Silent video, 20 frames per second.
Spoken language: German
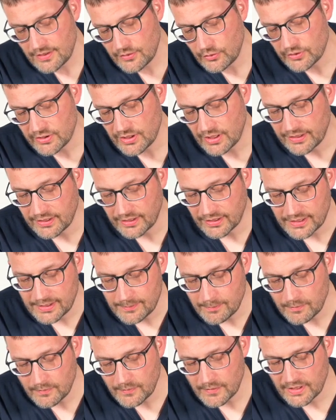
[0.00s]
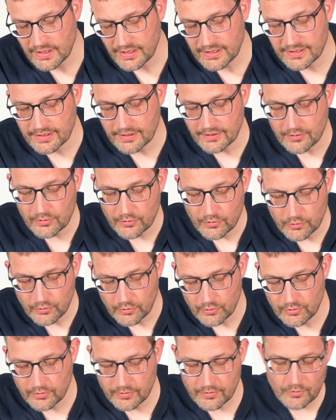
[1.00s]
durch einen Riemen, der hier
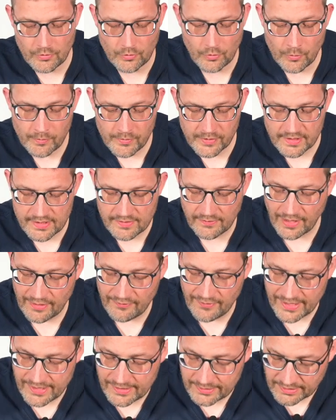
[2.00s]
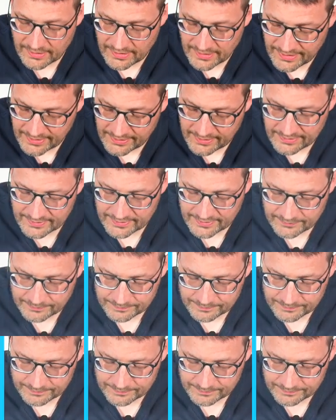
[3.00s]
um die zwei Wellen gelegt ist.